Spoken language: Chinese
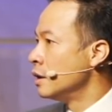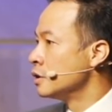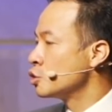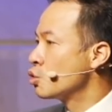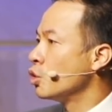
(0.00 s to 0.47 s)

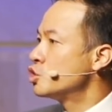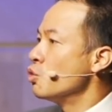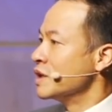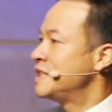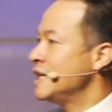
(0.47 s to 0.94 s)
是过去
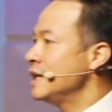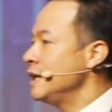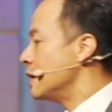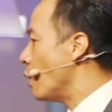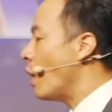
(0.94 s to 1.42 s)
我经
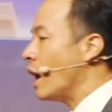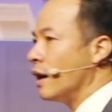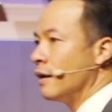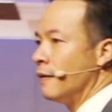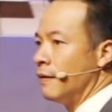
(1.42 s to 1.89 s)
历的
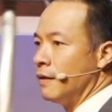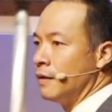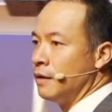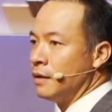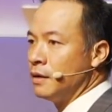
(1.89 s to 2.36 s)
话，
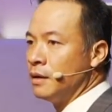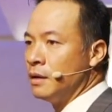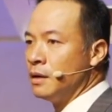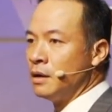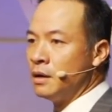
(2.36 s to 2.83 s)

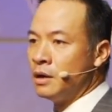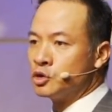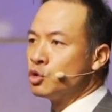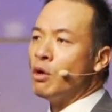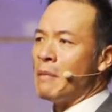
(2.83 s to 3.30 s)

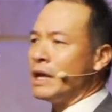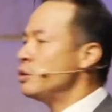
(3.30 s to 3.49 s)
是我埋